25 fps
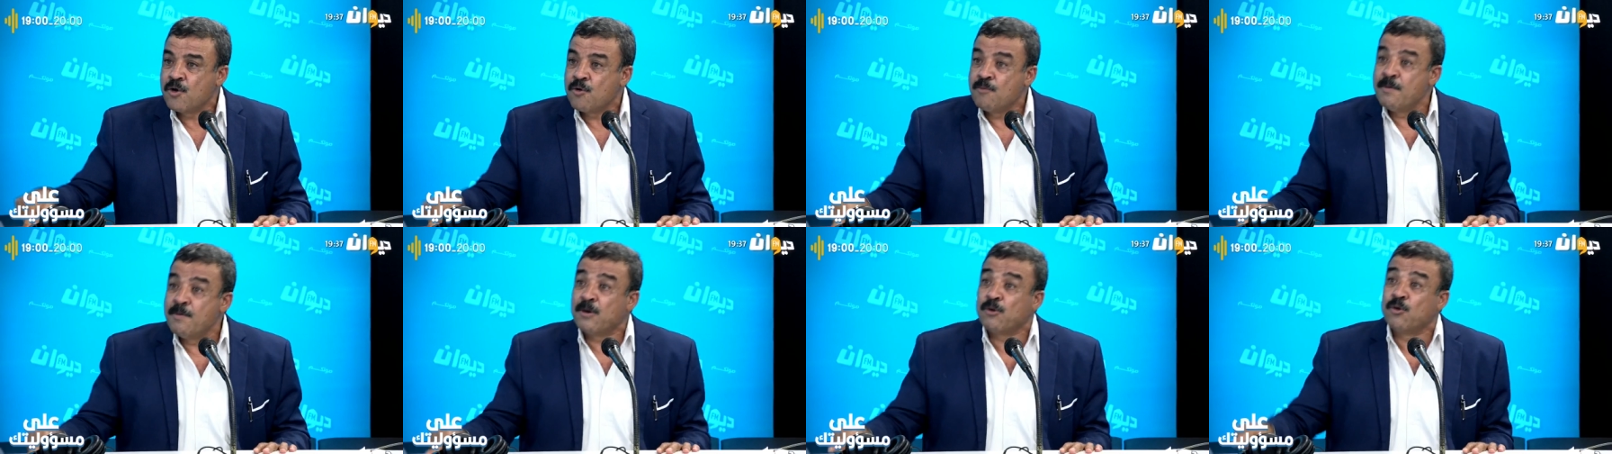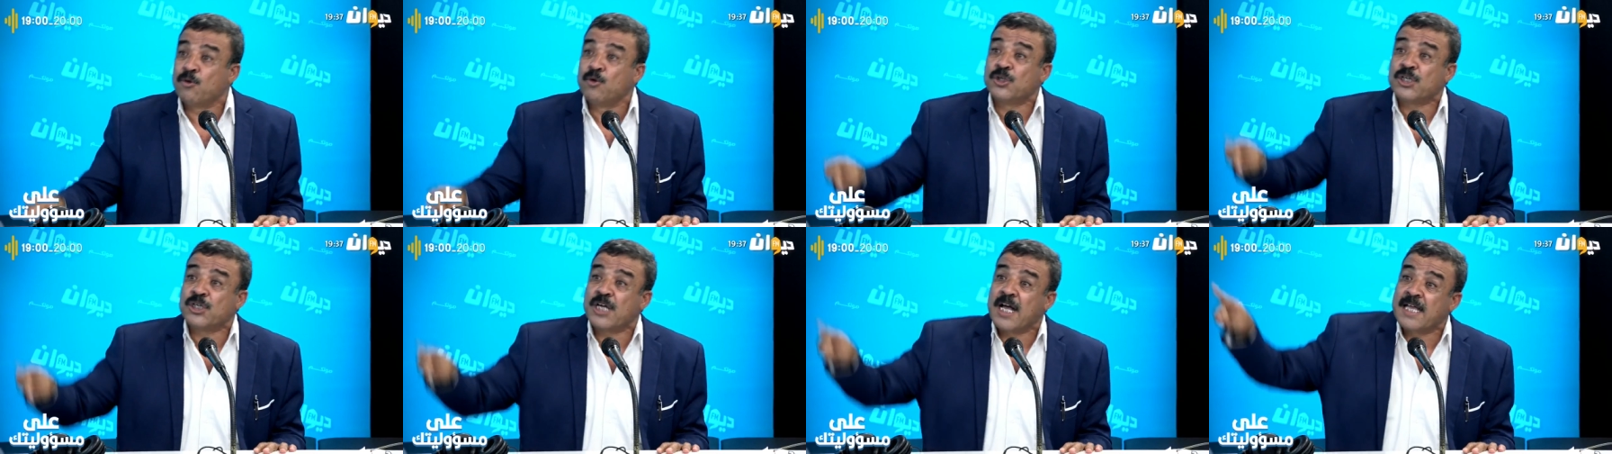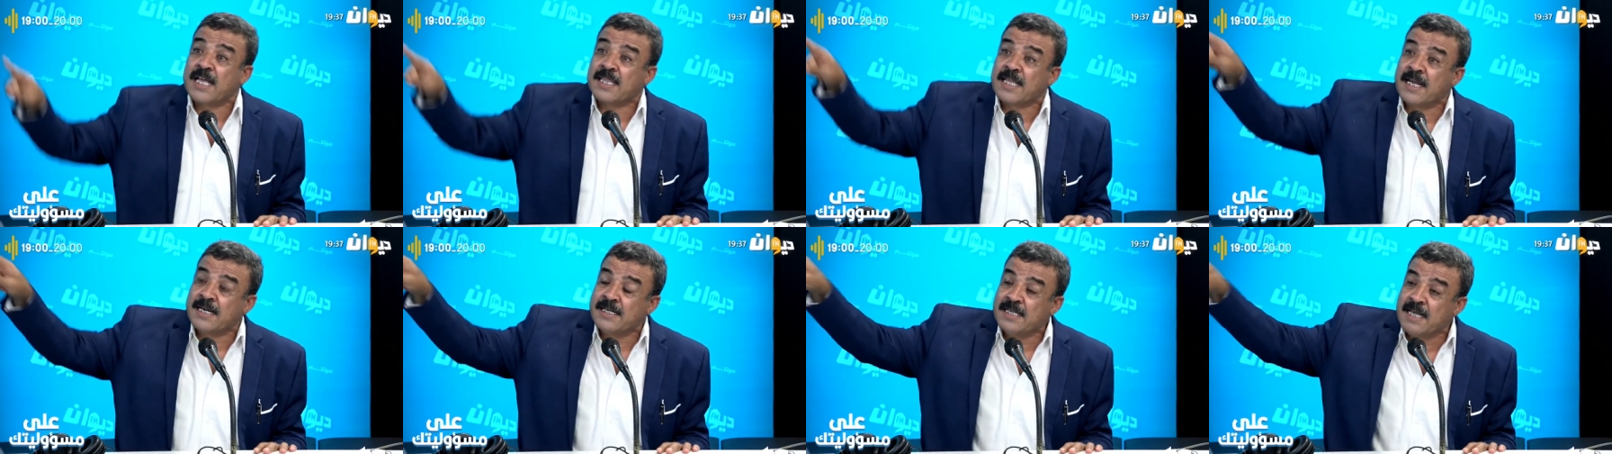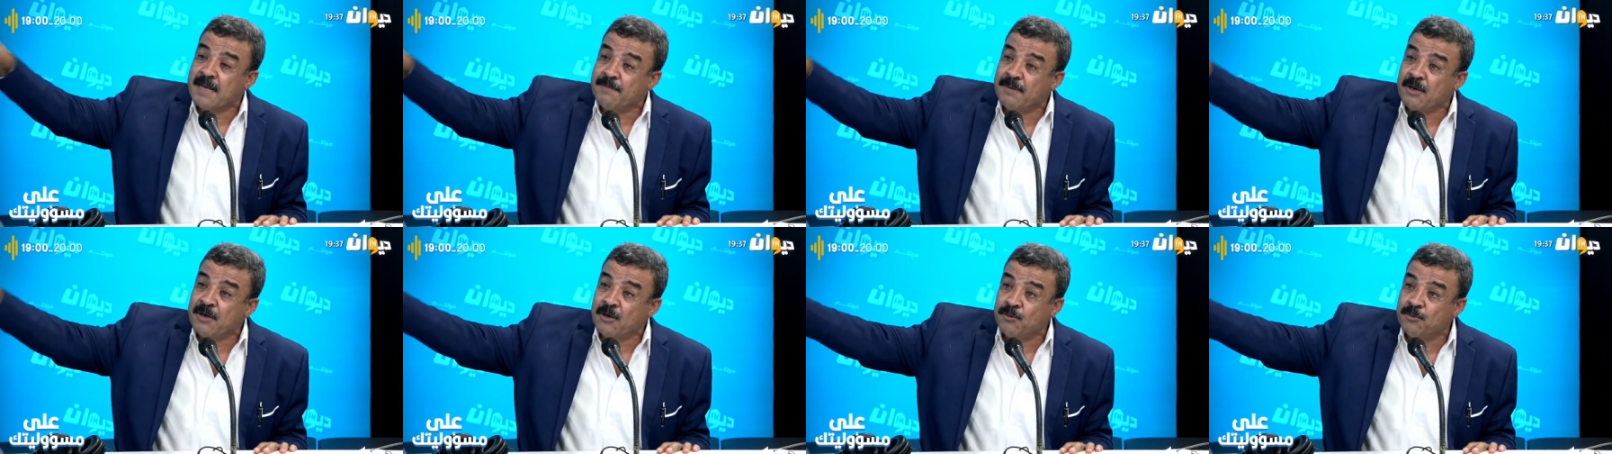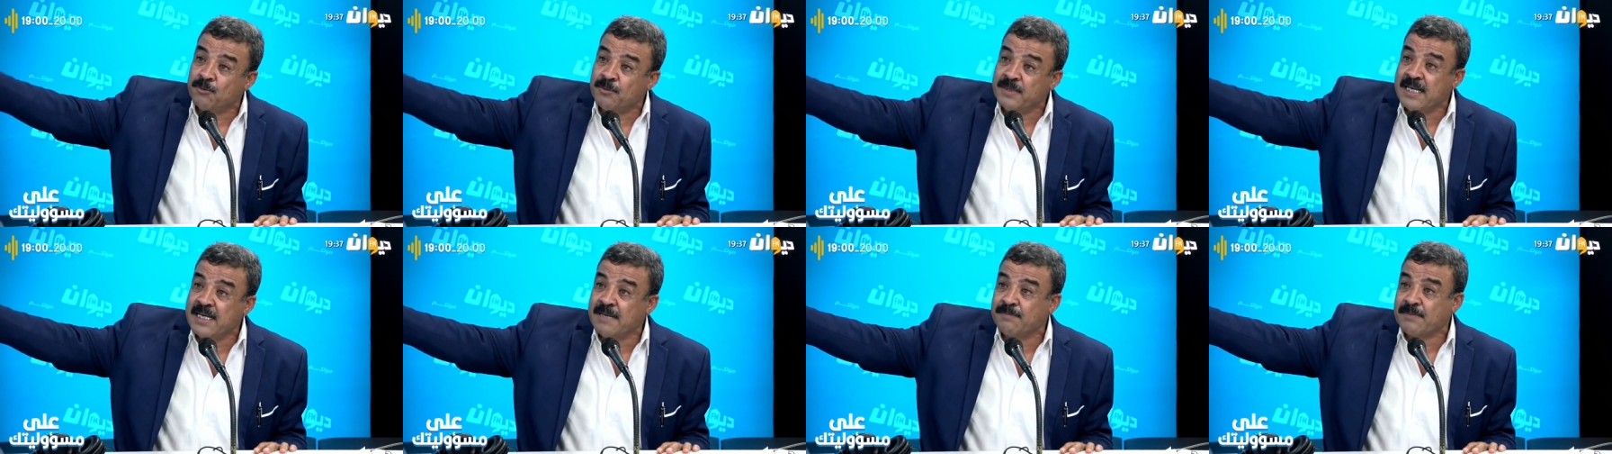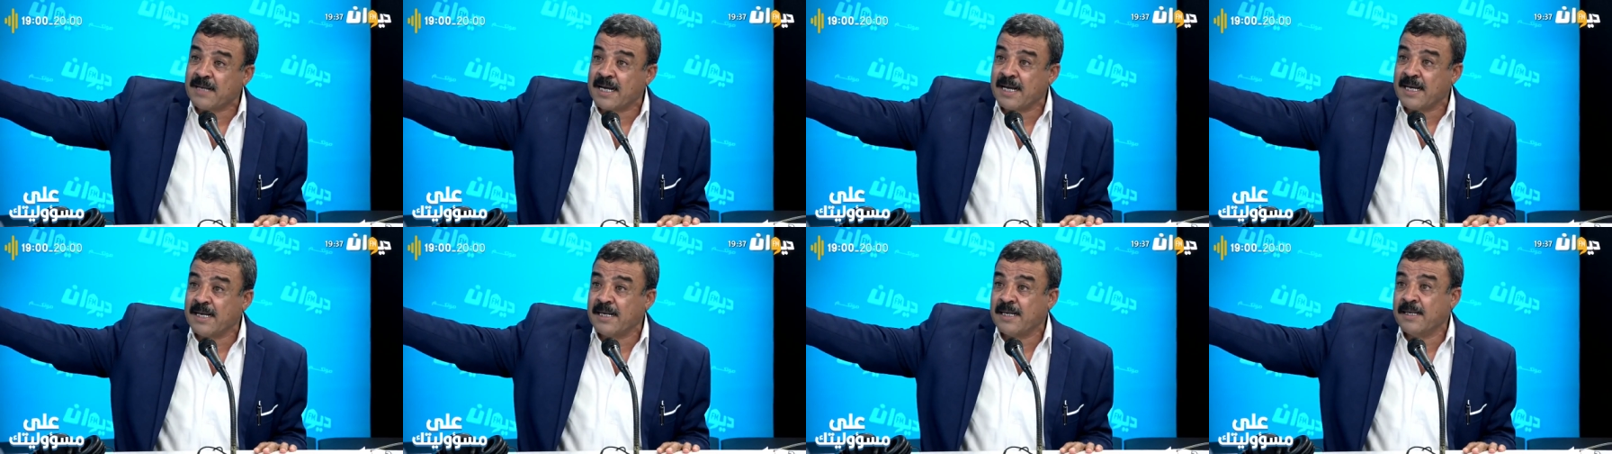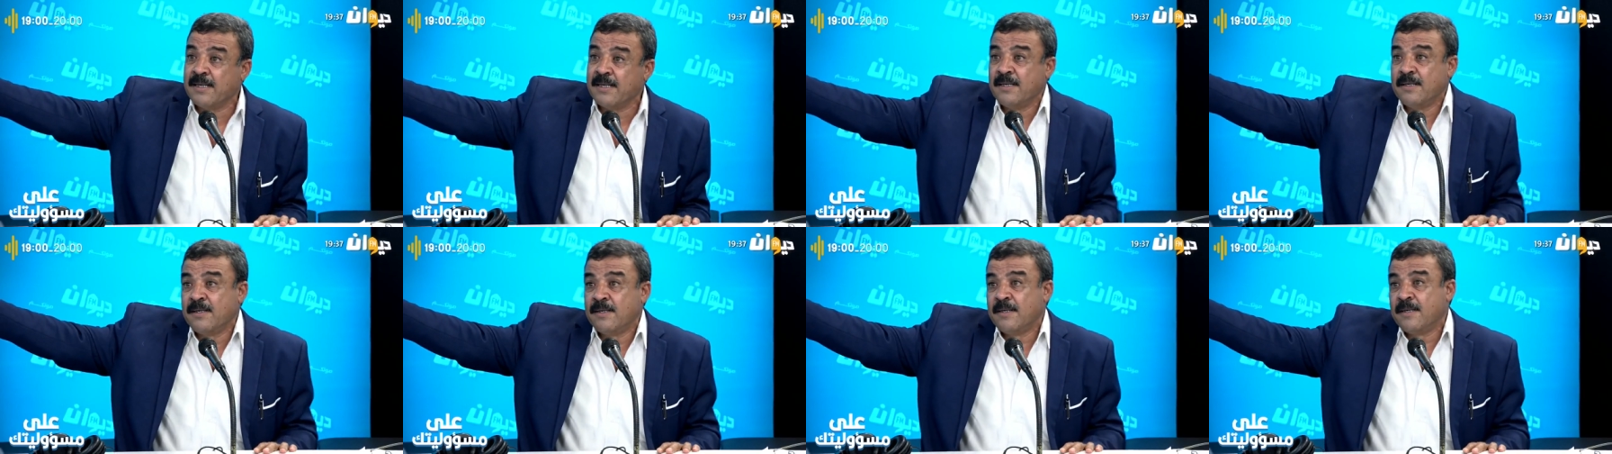وما يكونش خاضع النيابه العموميه نتاع